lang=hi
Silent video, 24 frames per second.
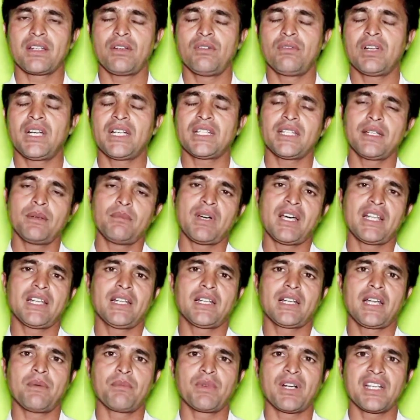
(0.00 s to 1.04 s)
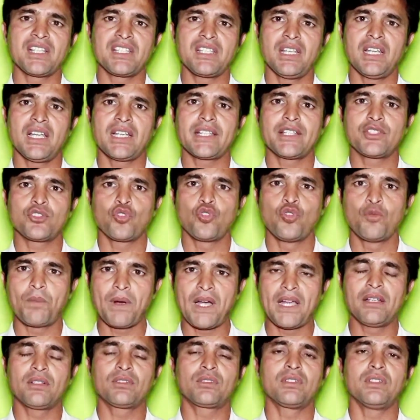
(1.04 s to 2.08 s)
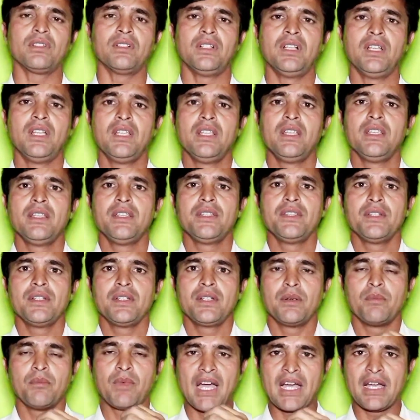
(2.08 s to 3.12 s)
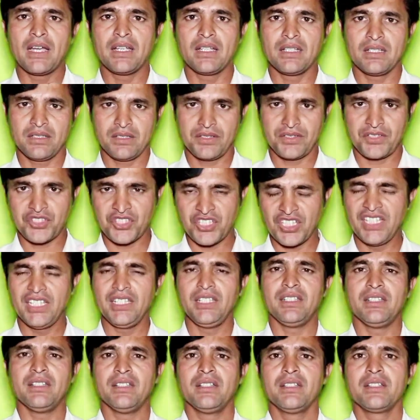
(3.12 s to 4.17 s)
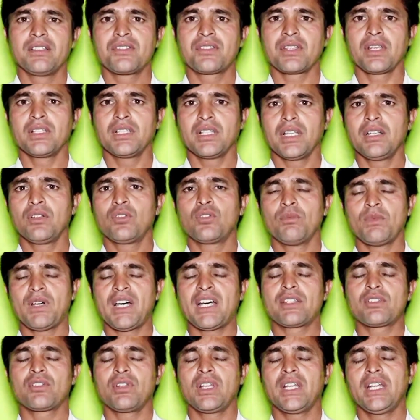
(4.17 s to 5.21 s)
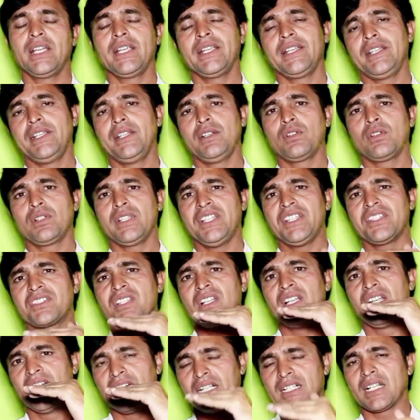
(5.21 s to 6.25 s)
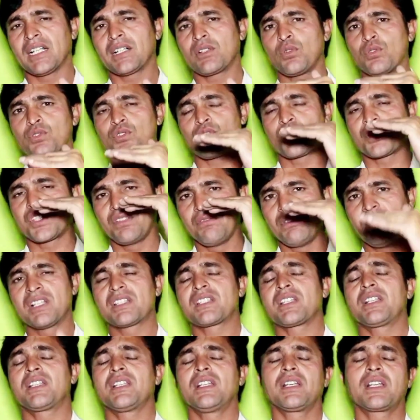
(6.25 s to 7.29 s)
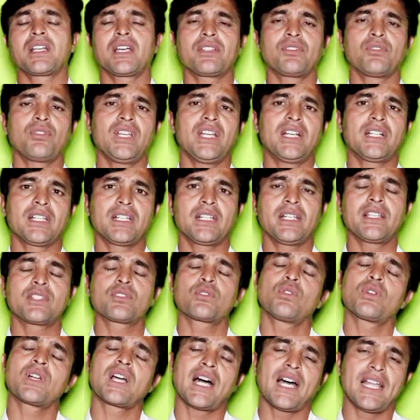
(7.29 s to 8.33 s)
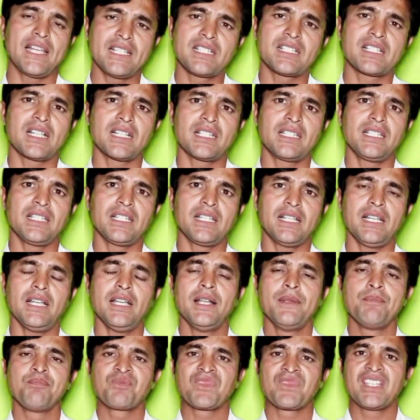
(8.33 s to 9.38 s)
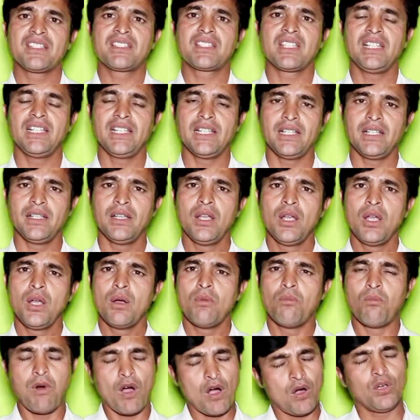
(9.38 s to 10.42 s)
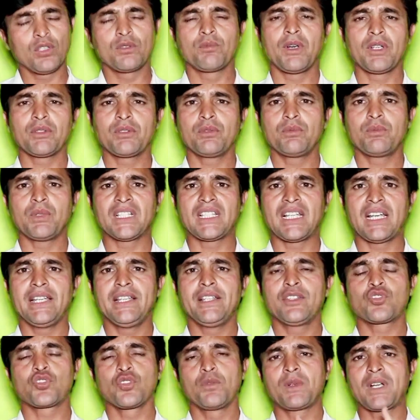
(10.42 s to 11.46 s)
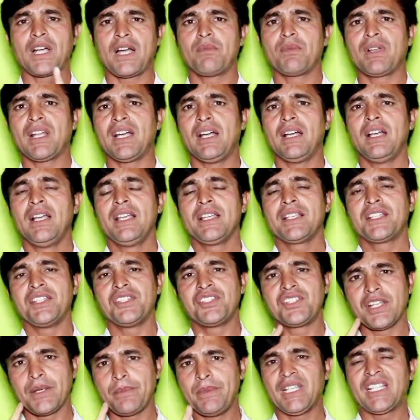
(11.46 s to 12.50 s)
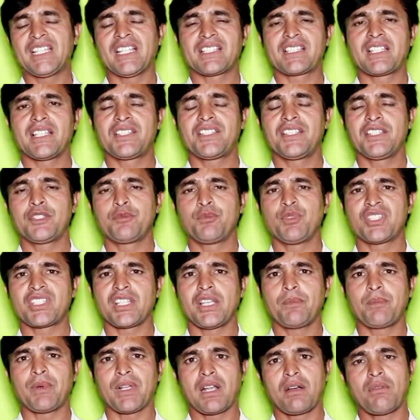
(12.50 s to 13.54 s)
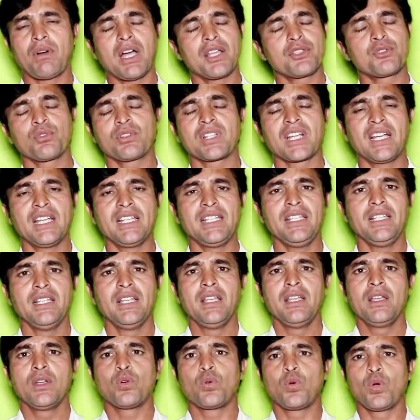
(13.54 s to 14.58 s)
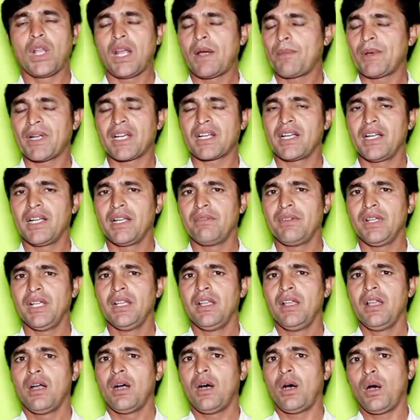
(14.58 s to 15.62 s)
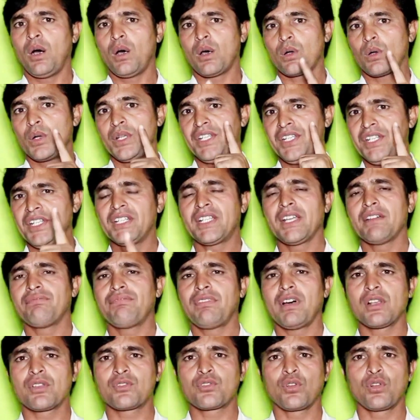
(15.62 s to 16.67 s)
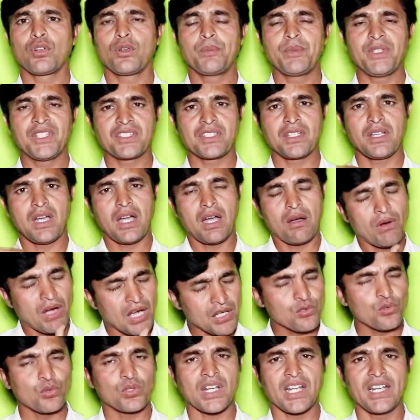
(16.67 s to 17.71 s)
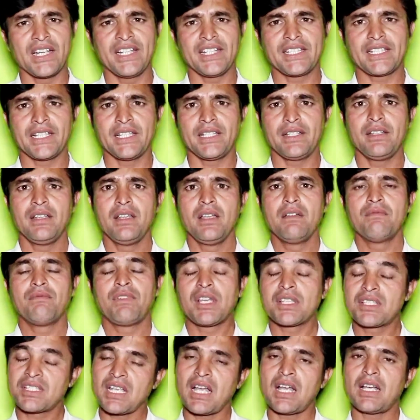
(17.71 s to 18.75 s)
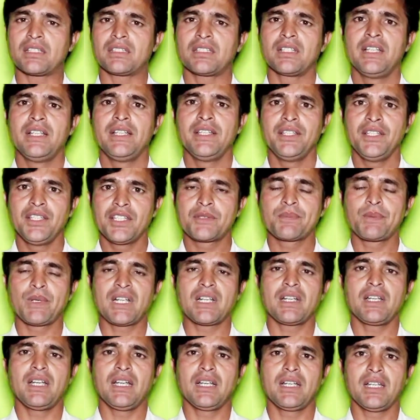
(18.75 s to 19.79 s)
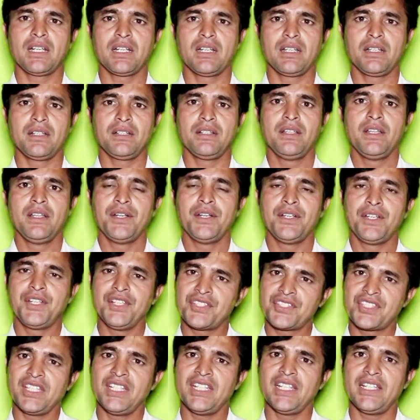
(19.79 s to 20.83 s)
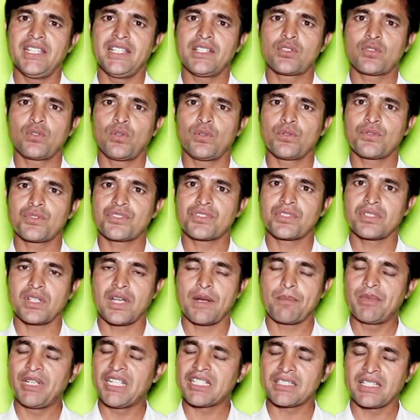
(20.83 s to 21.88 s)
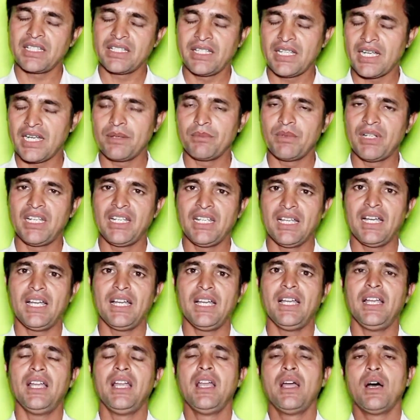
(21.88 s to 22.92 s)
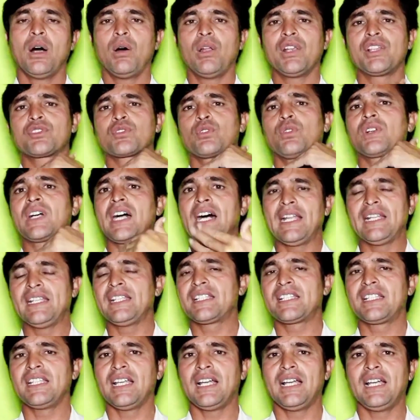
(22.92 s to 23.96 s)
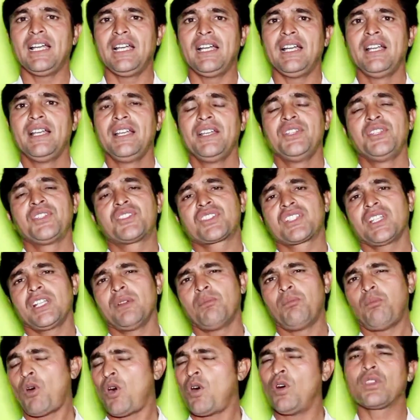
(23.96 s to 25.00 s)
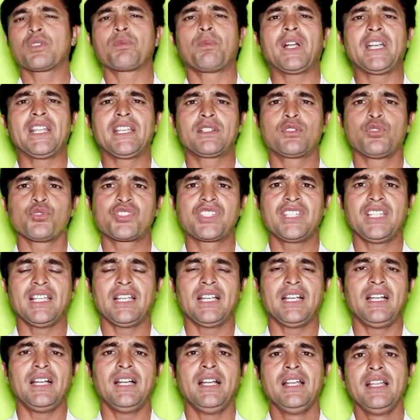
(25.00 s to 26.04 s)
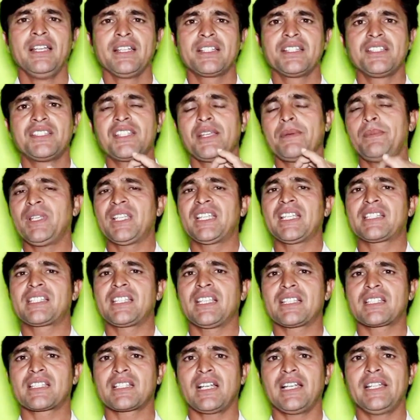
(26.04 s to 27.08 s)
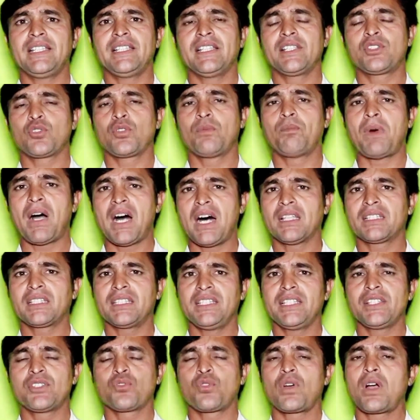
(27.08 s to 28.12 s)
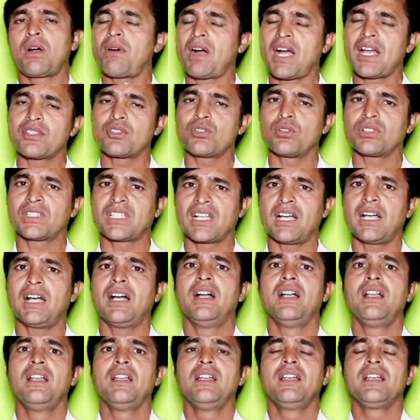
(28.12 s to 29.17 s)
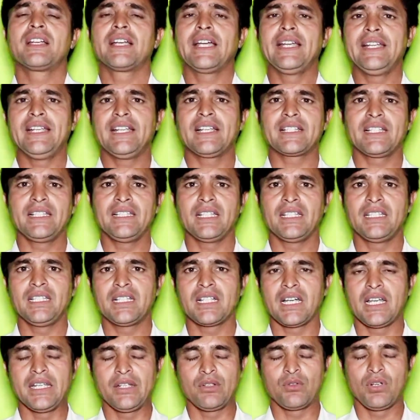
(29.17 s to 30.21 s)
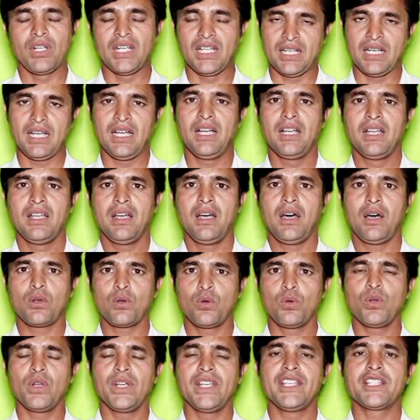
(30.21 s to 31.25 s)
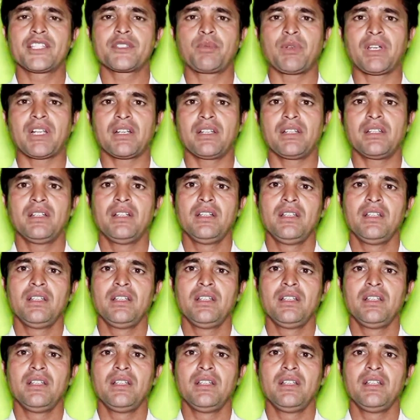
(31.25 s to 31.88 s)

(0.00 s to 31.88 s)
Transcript: चाहूंगा कि हमारे रामगढ़ जिला के जो उपायुक्त श्री चंदन कुमार जो है इन इस लेटर को जो सिविल सर्जन का जो लेटर है इसको खारिज कर दिए हैं इसलिए बहुत बहुत बधाई शुभकामना कि जेबी केसेस इस विषय पर आवाज उठाई गोला प्रखंड में और इनके फलस्वरूप इस आवाज उठाने के पश्चात इस पर अगर डीसी ने इसको अपने संज्ञान में लिया है और इसको खारिज किया है इसके लिए बहुत बड़ी खुशी है कि जेबी केसेस का ये जो बात ये जो आवाज जो था कहीं ना कहीं अधिकारी को लगा और उन्होंने इस पर